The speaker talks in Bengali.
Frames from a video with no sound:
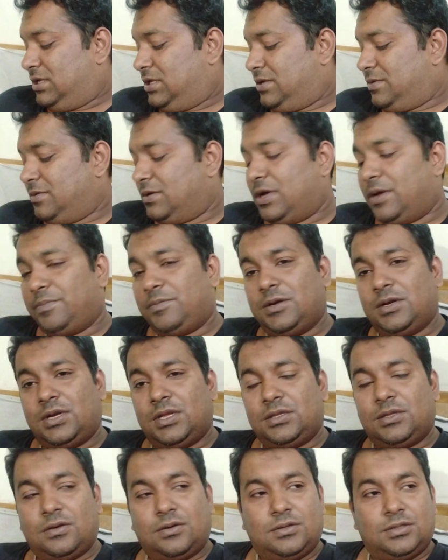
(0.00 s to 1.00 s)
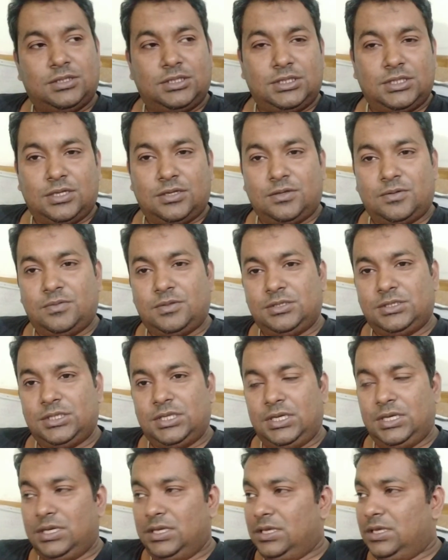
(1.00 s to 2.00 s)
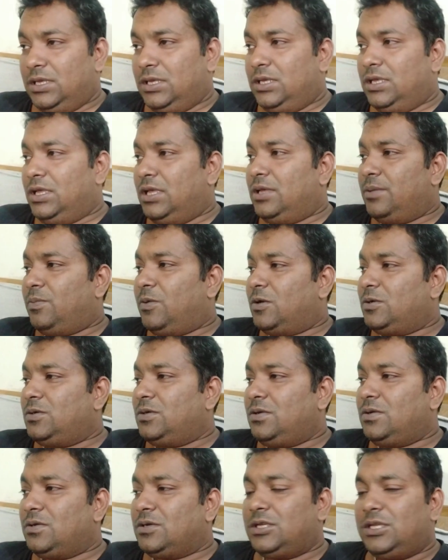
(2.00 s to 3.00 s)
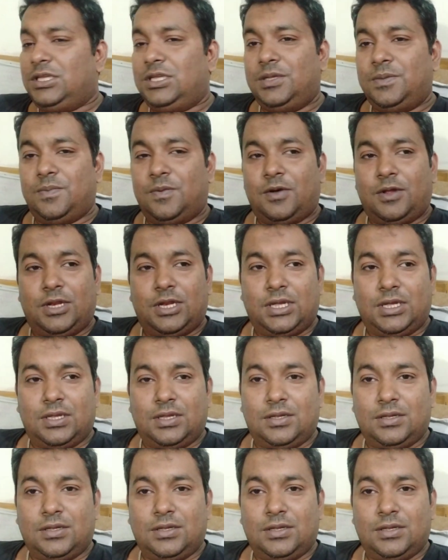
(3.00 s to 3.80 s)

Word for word: এবং আপনারা তখন চিন্তা করবেন যে এ ভদ্রলোক কি বলে